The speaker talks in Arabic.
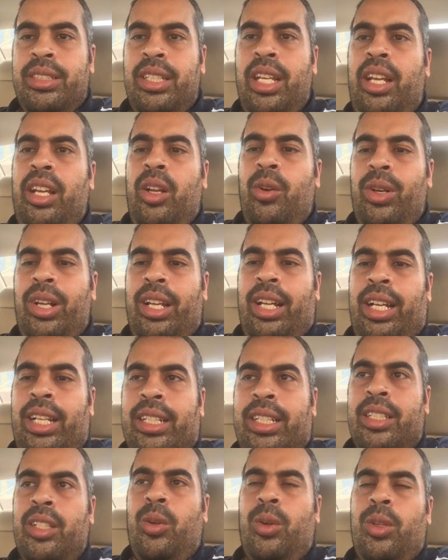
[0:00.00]
زي لو انا قاعد
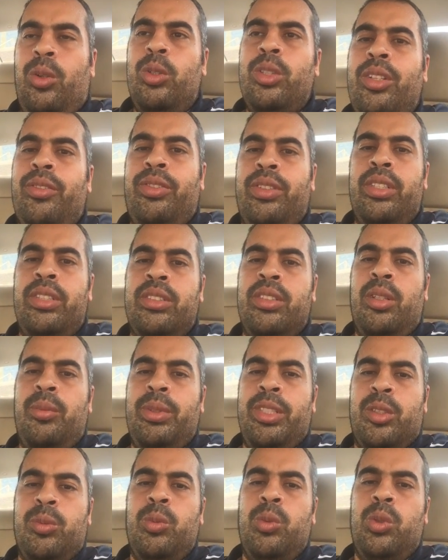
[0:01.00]
كده وقالوا لي ده في
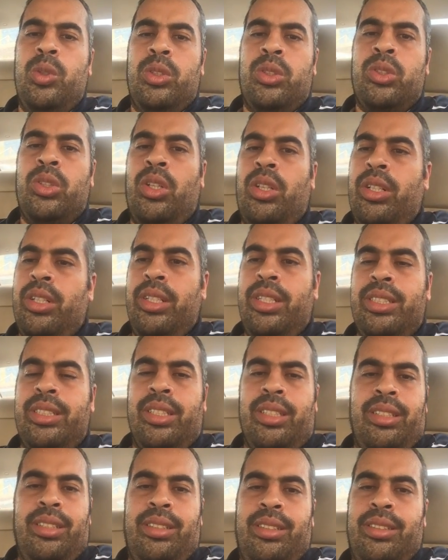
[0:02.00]
نظام اسمه ستار
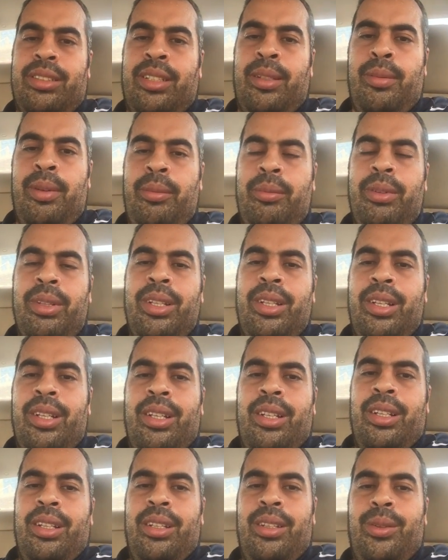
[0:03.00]
نزل تمام
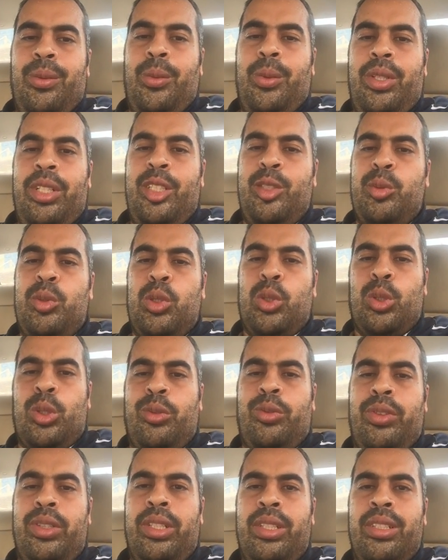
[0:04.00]
والناس
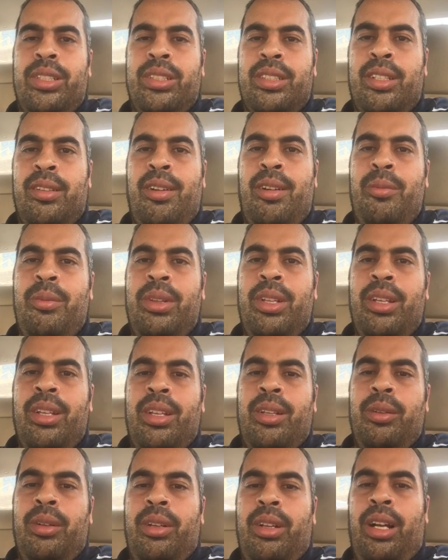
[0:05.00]
بتشكر فيه تمام
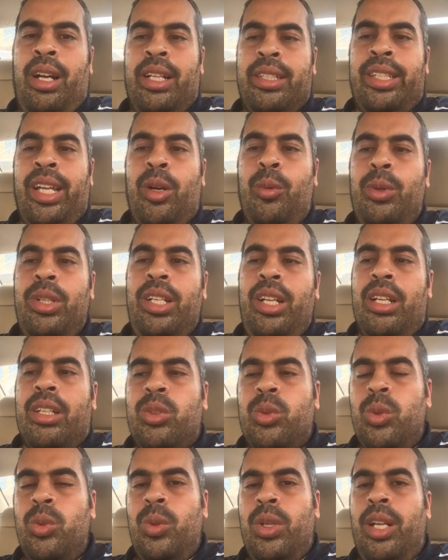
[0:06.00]
هتحول ليه على
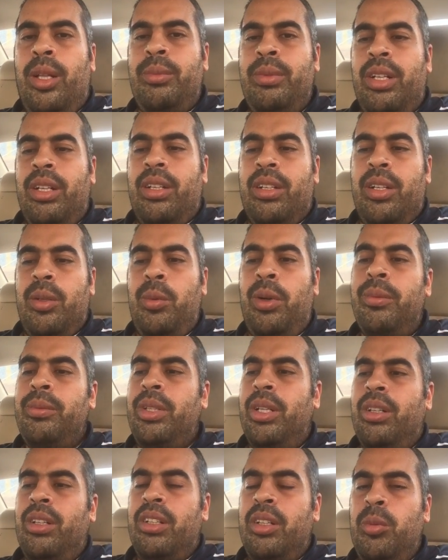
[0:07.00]
طول ولا هبدا اجربه
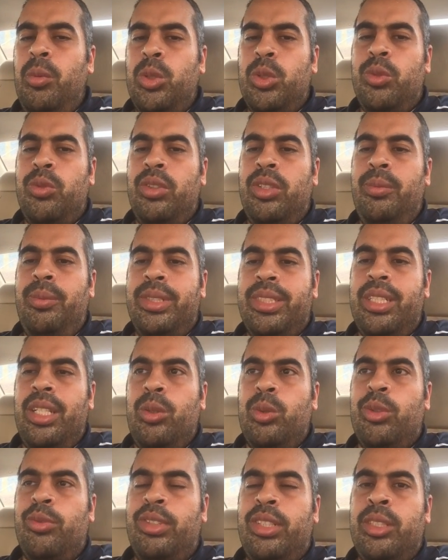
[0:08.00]
هبدا اجربه واشوف ايه
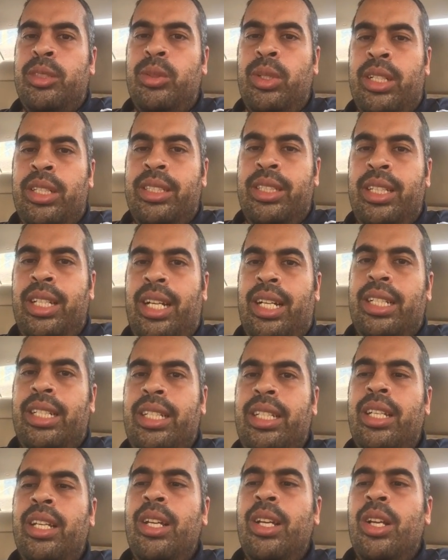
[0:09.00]
المزايا واشوف الناس قالت ايه
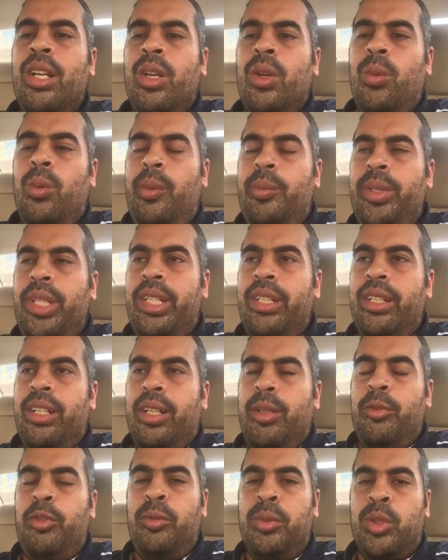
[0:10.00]
عليه وابدا انا
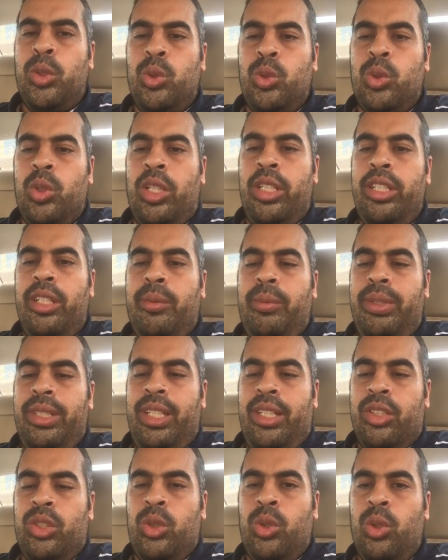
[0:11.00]
اجربه في مشروع صغير
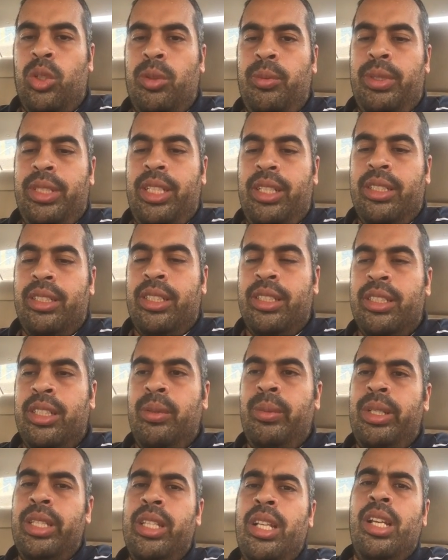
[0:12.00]
بعيد عن الشغل بعيد عن
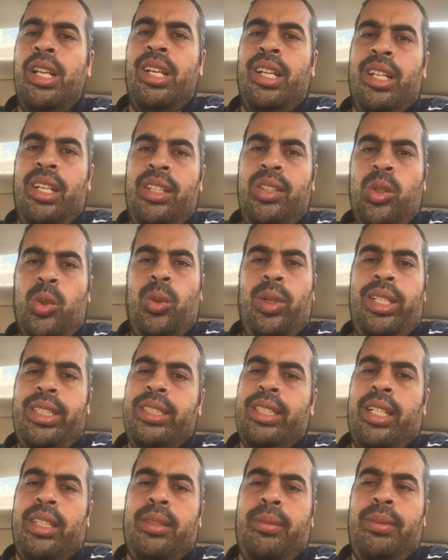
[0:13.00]
التسليمات لقيته
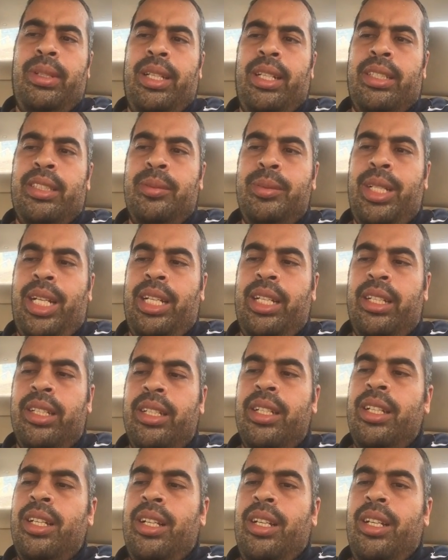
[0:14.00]
كويس هبدا اعتمد عليه